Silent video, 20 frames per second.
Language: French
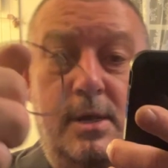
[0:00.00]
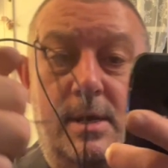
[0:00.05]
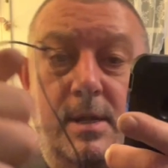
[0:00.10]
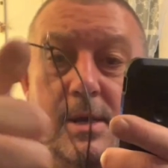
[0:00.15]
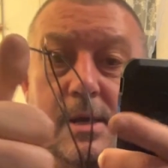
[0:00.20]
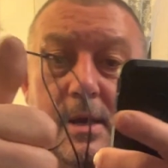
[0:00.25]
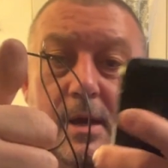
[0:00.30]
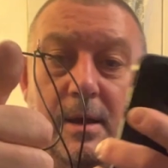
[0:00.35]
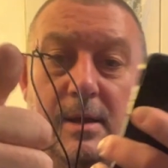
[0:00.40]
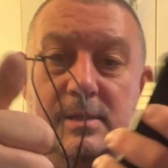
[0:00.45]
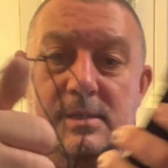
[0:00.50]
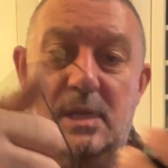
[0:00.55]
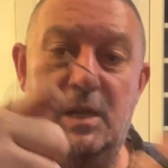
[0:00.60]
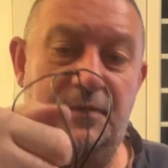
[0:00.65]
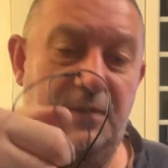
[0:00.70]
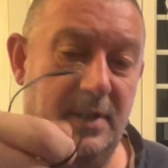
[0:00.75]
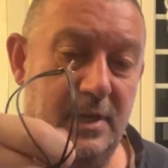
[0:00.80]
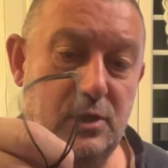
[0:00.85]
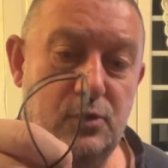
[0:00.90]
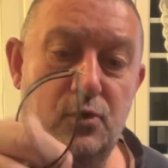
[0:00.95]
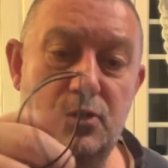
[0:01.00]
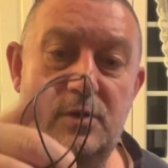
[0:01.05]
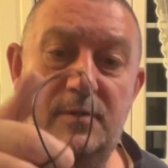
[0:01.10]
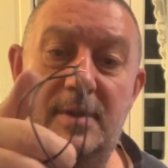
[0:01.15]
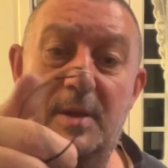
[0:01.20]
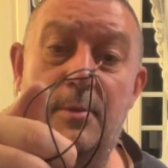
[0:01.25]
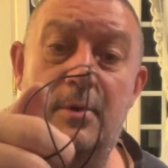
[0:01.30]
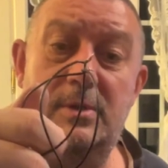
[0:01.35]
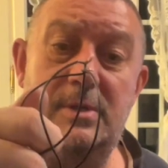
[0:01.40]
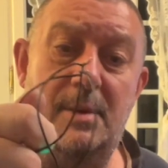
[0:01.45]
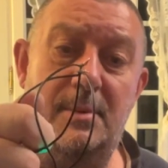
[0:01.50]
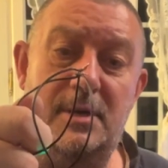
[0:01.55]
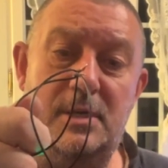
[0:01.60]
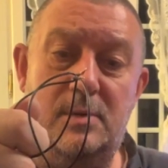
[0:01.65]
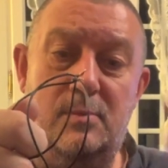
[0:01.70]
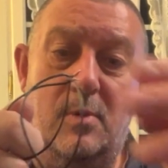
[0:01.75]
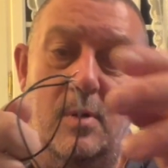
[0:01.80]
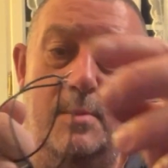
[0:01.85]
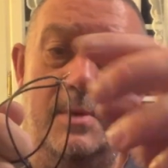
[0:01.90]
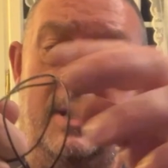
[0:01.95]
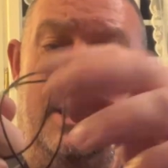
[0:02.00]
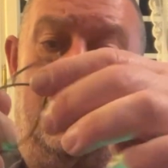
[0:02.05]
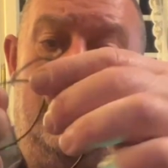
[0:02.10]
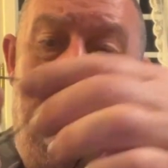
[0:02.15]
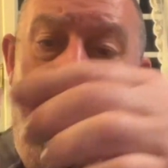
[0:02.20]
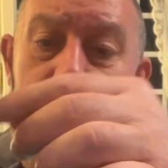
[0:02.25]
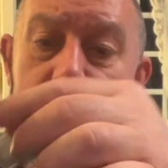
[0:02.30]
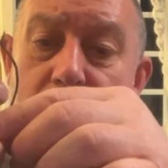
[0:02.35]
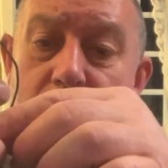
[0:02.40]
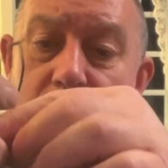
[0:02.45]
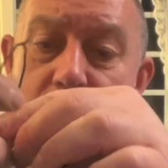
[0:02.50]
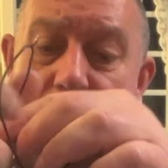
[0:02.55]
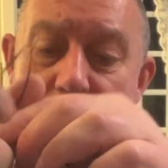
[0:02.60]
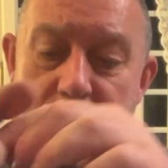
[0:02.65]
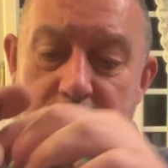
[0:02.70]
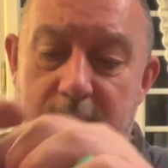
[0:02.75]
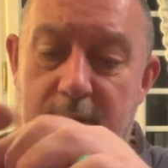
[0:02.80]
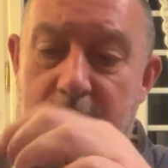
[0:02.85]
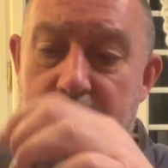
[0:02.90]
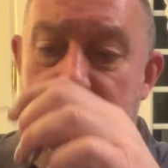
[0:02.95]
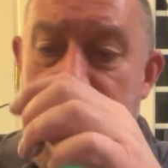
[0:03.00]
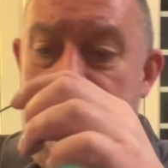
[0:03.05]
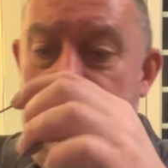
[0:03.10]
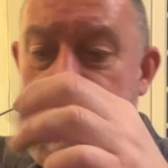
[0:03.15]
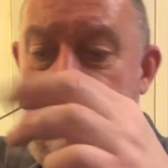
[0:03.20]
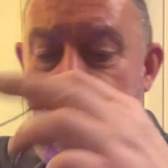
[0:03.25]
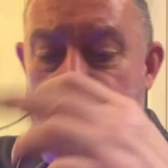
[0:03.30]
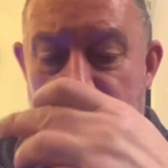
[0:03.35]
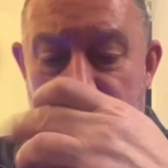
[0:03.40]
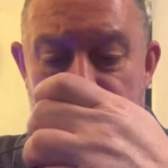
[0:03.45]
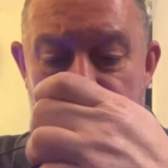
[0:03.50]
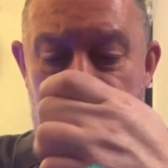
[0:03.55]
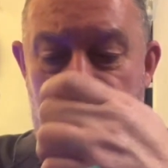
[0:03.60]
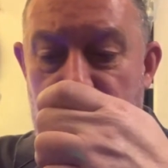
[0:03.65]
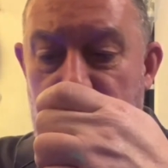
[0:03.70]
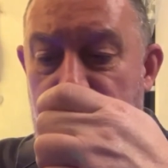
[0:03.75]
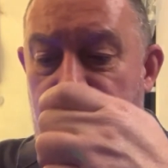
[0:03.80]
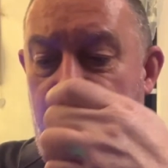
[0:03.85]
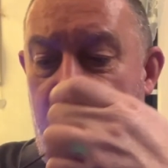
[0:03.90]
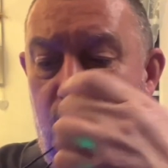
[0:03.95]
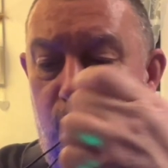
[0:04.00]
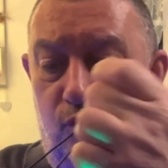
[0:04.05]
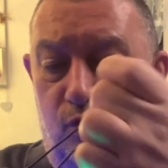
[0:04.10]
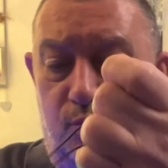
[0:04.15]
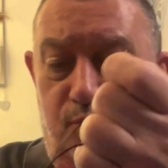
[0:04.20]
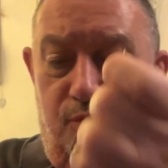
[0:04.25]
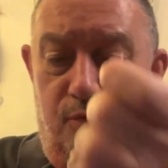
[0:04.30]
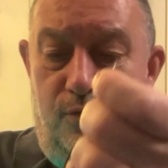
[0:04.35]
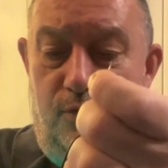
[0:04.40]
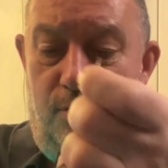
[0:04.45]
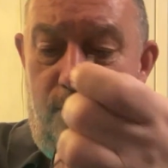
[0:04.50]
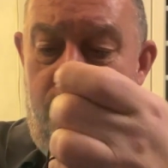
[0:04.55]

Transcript: Ah si, les fils touchent, évidemment, ça marche moins bien. Voilà, c'est bon, les fils touchent plus.